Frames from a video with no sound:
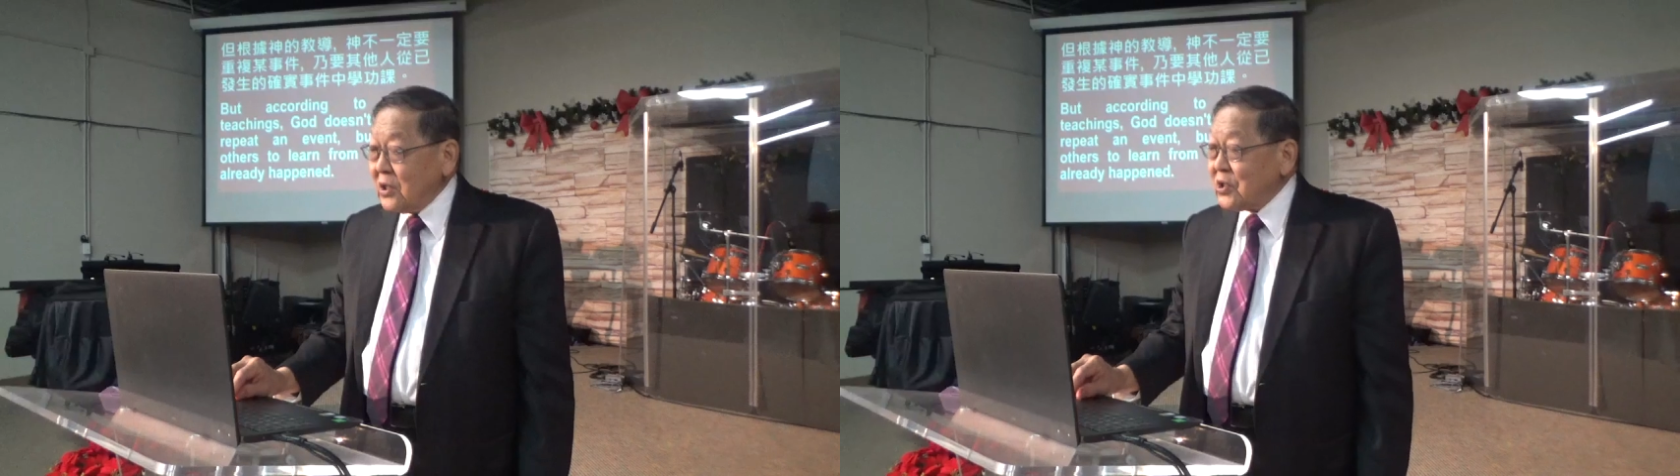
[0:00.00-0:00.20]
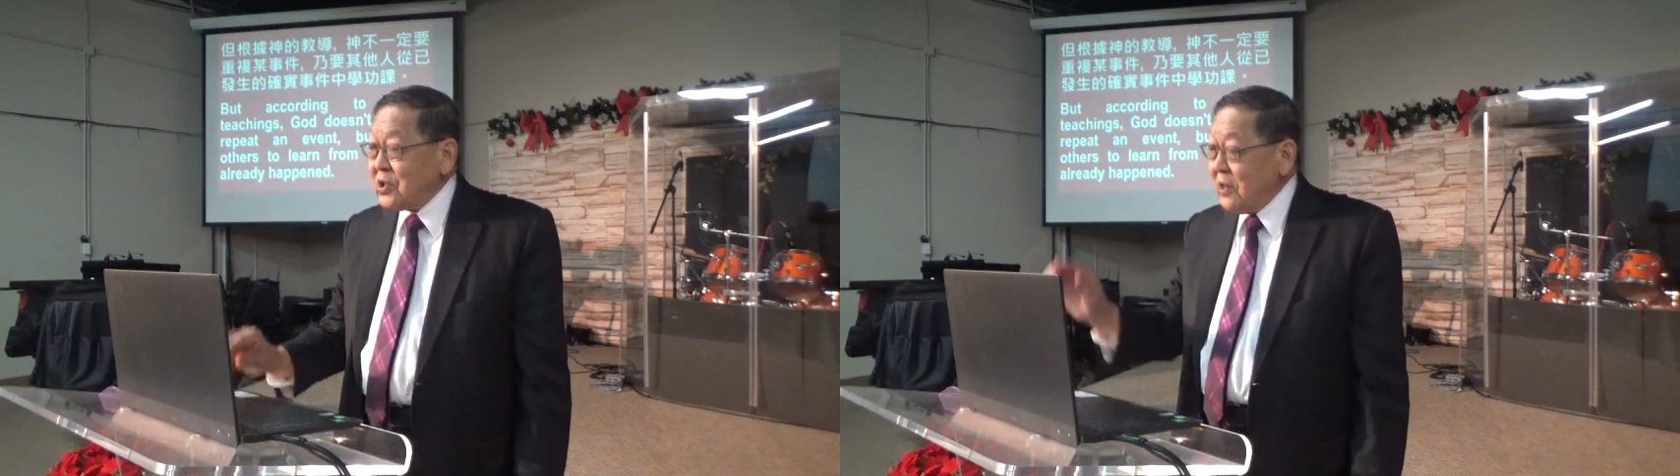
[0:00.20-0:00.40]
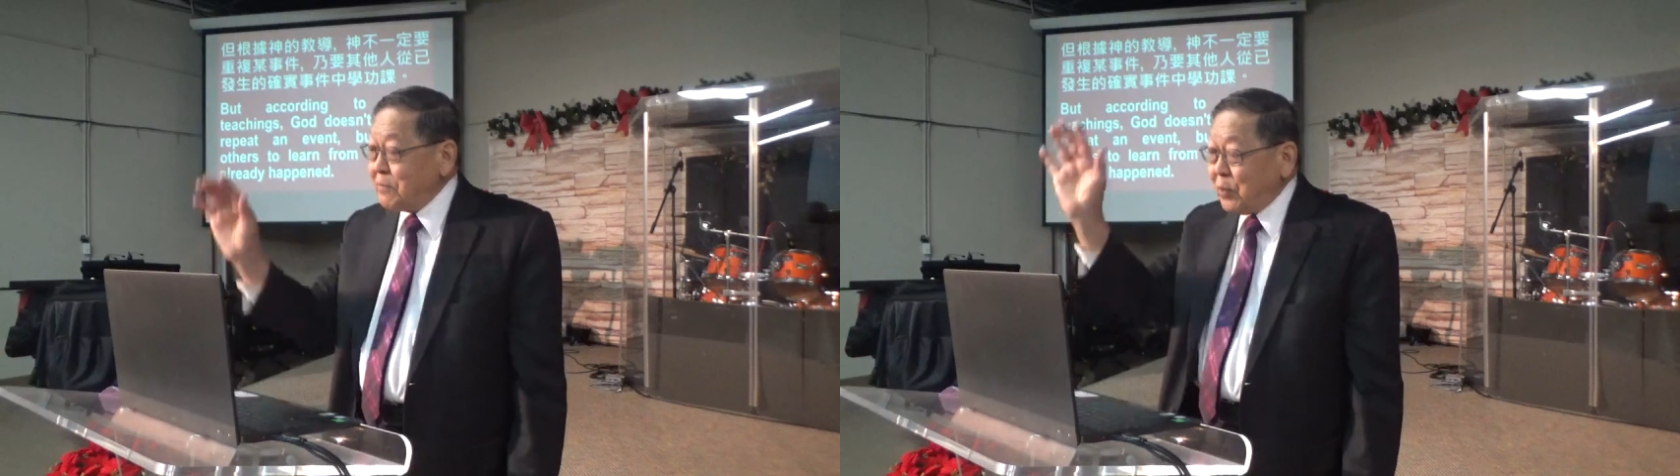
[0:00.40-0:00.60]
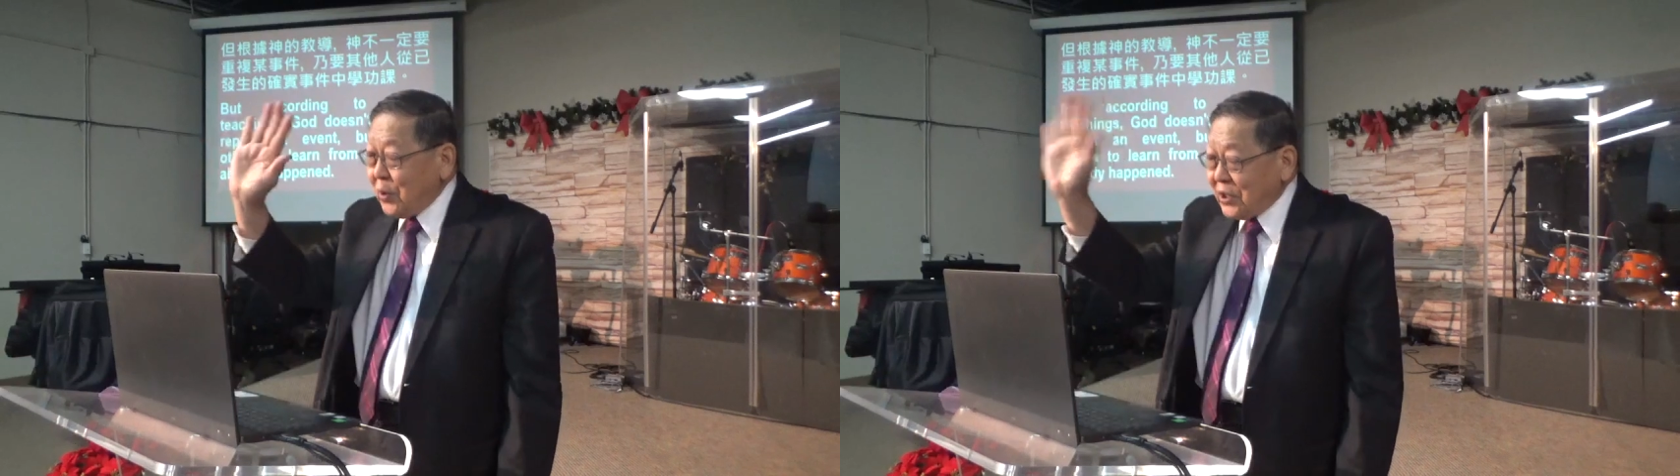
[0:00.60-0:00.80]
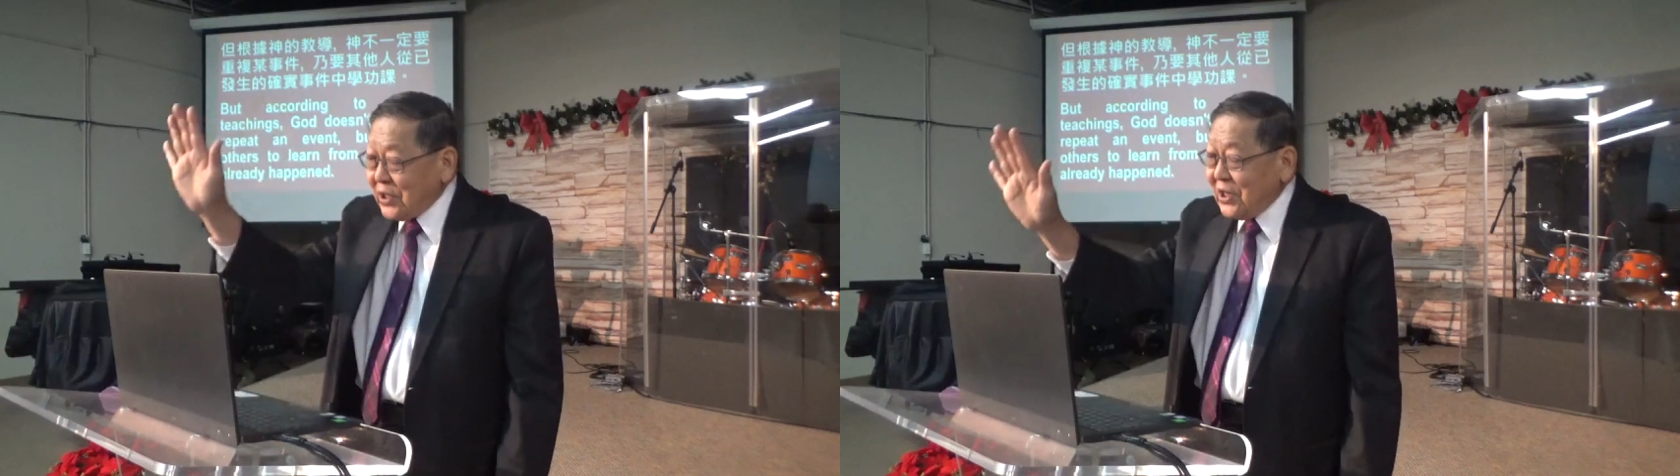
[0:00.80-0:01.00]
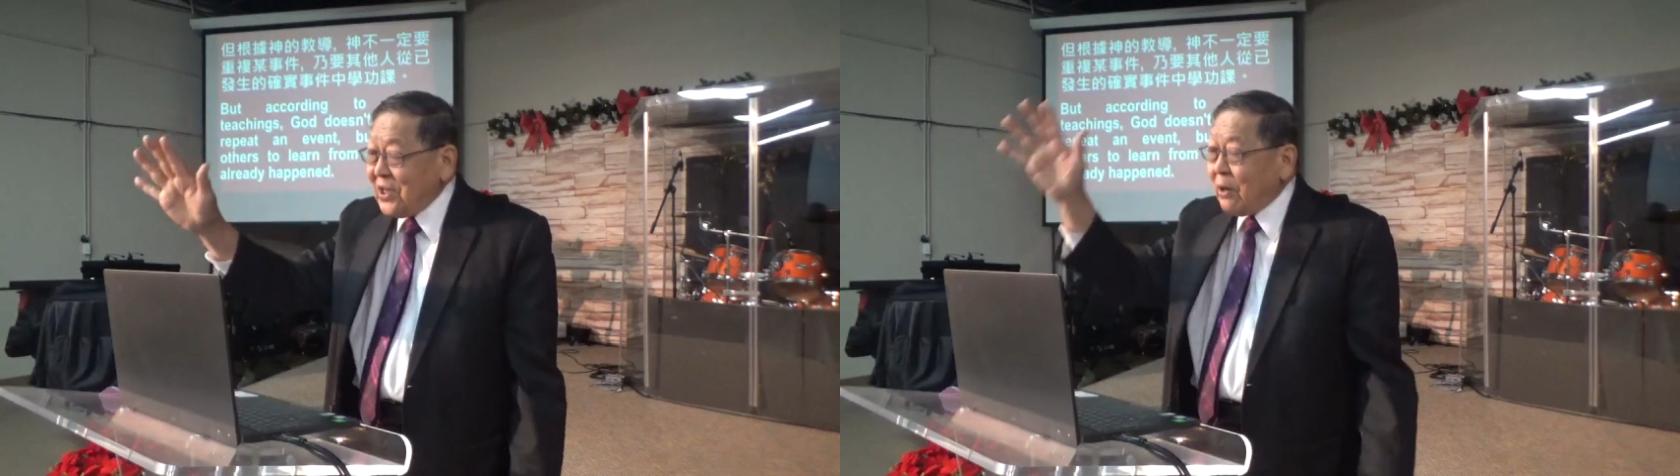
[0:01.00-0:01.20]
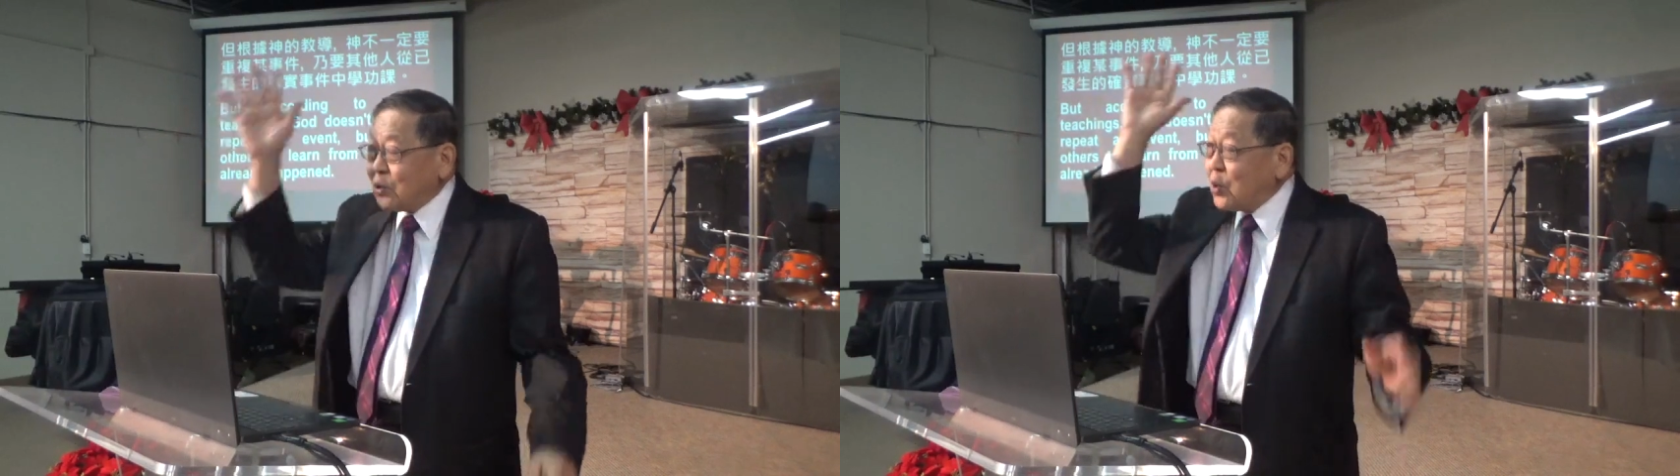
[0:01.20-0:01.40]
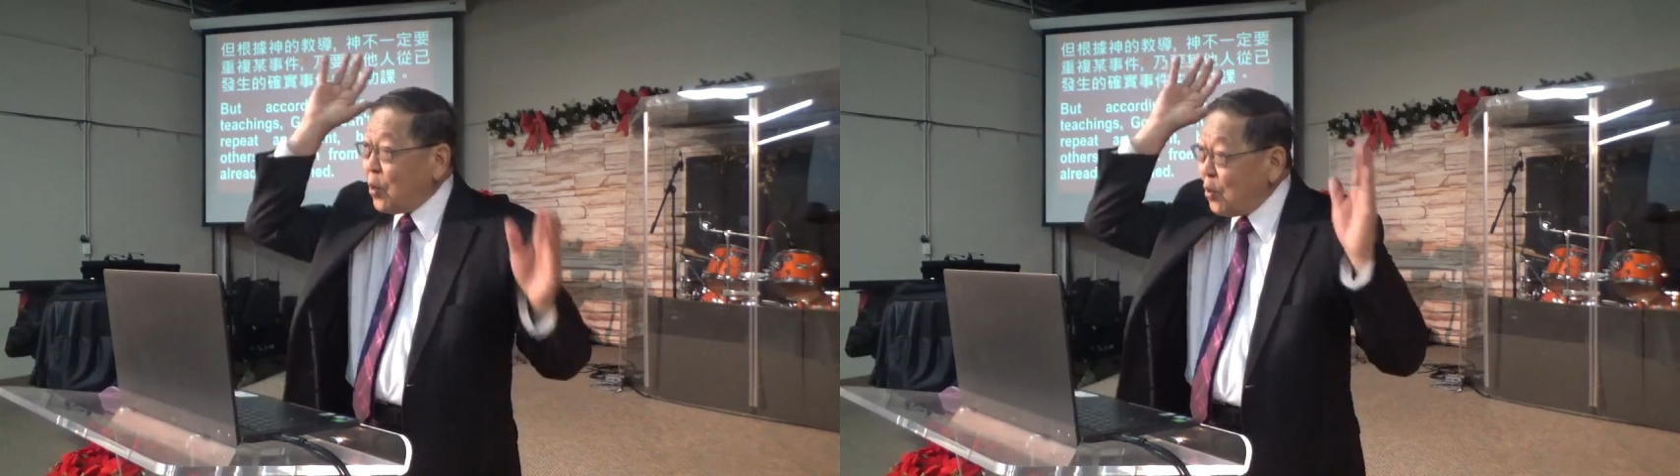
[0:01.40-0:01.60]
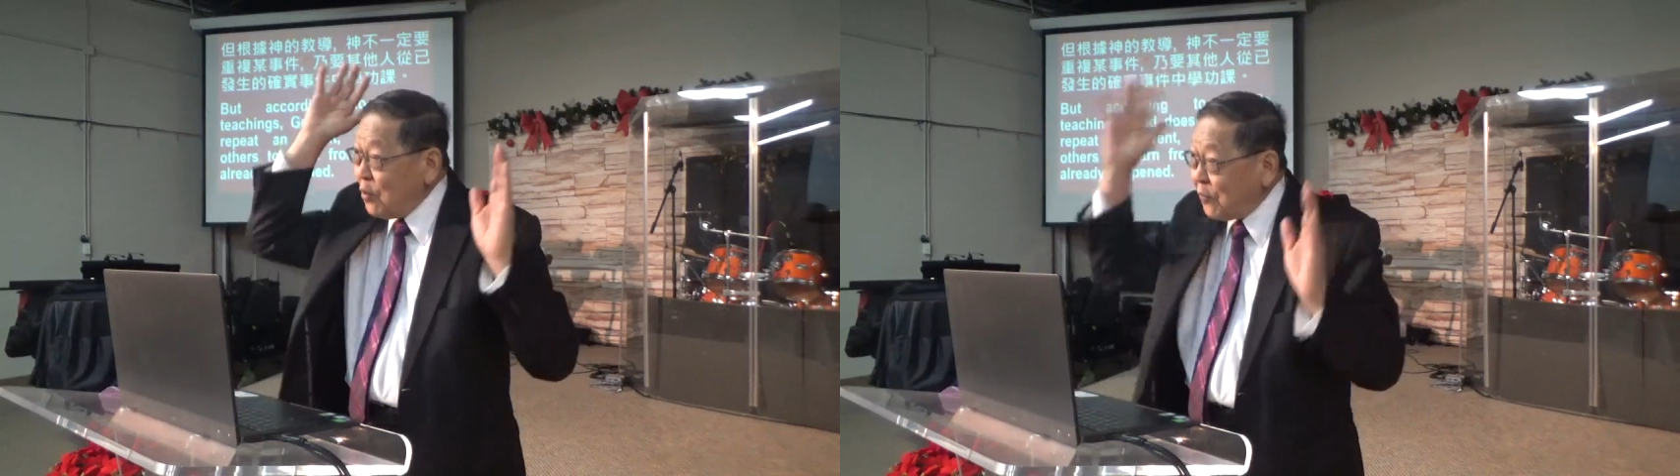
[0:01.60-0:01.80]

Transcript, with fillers: 神不一定要重